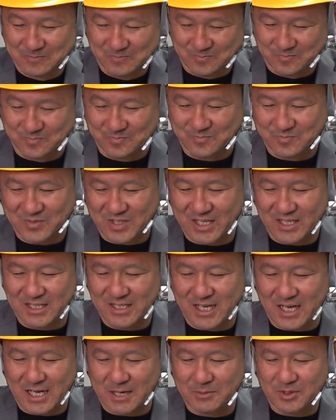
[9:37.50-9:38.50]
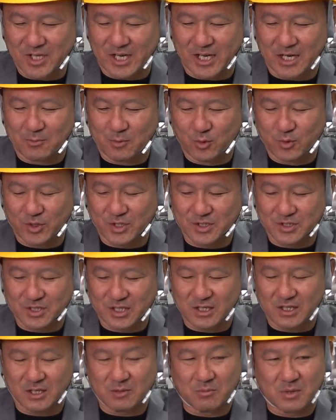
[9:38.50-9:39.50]
うん。で、田舎みたいなもんです
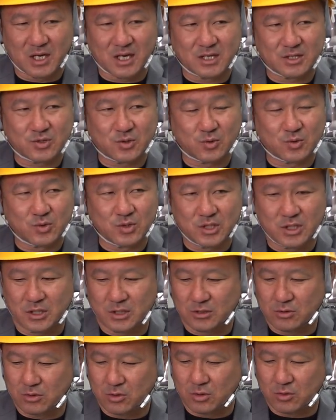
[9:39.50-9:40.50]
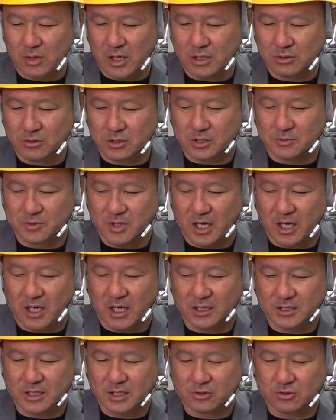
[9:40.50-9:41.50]
ねって、まあ、職人の悪口みたいな
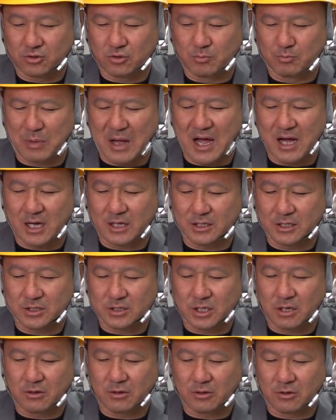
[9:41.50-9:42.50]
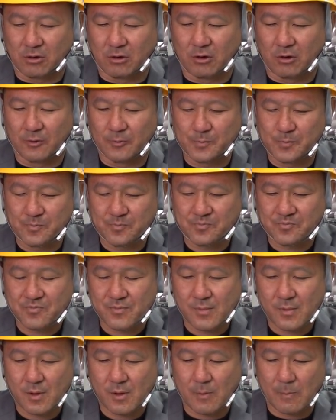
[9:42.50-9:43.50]
感じでちょっとバカって言っちゃうけど、
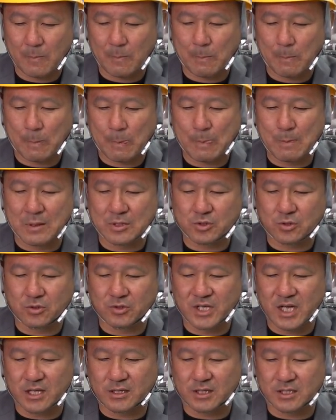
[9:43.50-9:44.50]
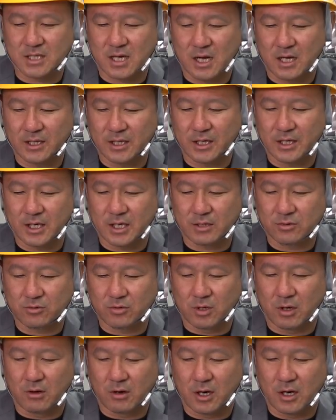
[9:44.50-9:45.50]
うん、まあそのニャンタさんがね、やっと
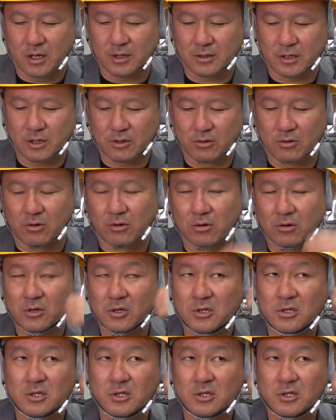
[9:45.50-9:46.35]
るかわからんけど、